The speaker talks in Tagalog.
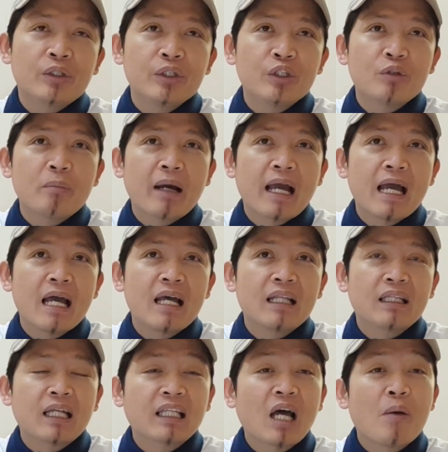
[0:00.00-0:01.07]
yung mga
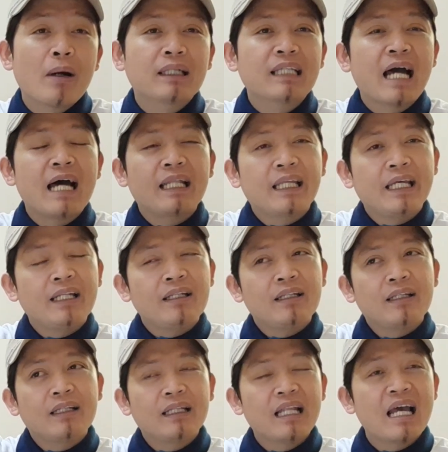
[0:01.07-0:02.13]
tatawag sa atin
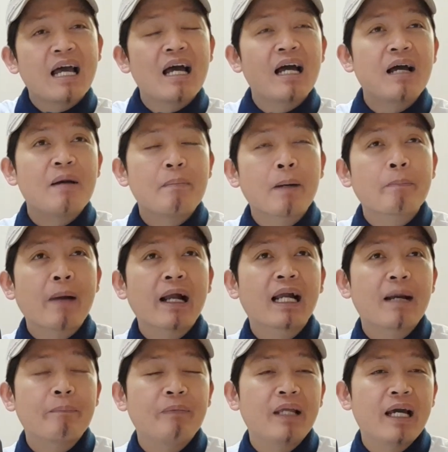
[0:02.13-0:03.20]
na
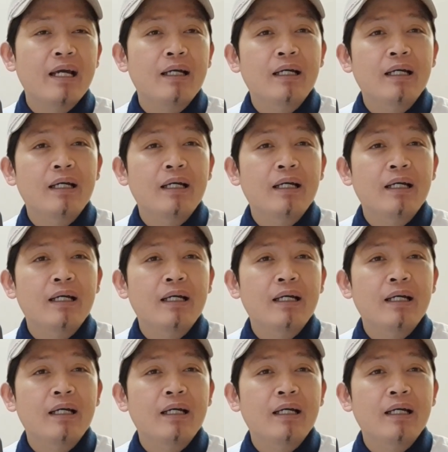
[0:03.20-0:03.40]
magpanggap na